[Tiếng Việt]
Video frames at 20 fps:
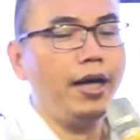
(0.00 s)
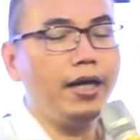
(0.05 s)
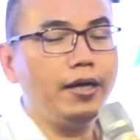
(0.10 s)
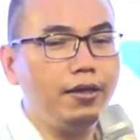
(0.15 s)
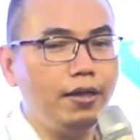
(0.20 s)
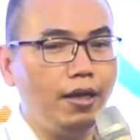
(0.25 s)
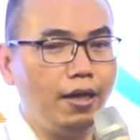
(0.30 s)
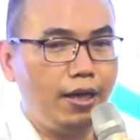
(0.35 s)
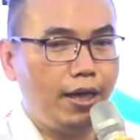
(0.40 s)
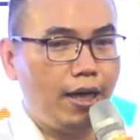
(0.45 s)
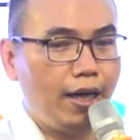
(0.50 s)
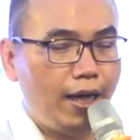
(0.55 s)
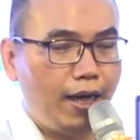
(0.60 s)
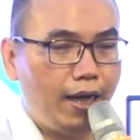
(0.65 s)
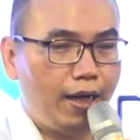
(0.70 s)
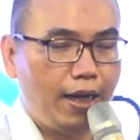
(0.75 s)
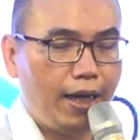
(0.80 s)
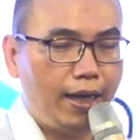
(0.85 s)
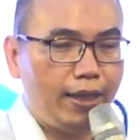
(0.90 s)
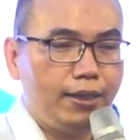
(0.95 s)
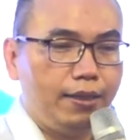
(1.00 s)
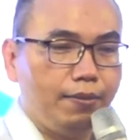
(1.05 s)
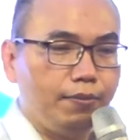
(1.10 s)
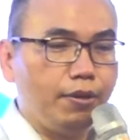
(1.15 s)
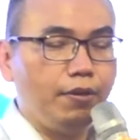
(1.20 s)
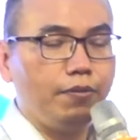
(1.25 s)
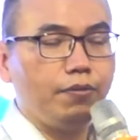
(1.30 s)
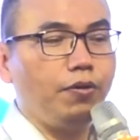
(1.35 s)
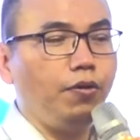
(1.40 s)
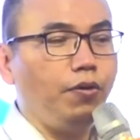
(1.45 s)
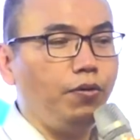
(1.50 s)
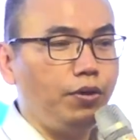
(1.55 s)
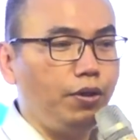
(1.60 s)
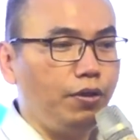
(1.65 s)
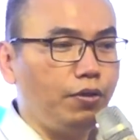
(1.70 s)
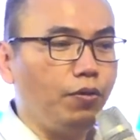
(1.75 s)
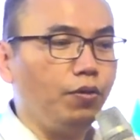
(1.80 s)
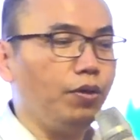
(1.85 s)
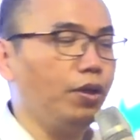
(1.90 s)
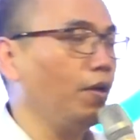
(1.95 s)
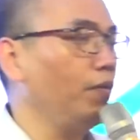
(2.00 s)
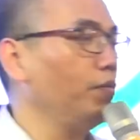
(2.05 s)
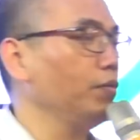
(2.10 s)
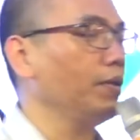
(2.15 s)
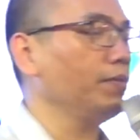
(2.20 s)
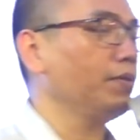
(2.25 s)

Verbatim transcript: kết được là anh chăm sóc tôi thì tôi không